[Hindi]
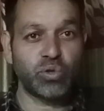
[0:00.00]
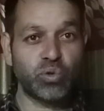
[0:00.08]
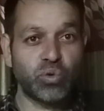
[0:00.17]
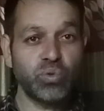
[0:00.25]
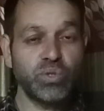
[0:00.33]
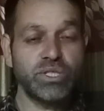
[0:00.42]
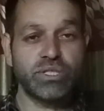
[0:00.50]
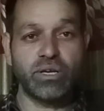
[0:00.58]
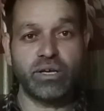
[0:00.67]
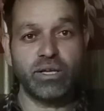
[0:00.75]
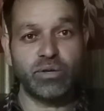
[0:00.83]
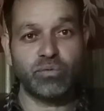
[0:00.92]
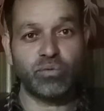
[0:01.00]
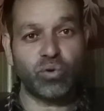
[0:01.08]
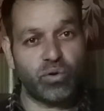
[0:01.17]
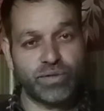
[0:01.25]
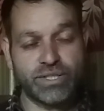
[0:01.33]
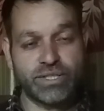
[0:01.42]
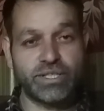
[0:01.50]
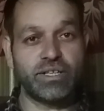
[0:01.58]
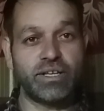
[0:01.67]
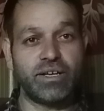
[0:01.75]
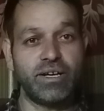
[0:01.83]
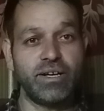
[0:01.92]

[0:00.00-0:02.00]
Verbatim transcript: कौन सा वो ऑफिसर था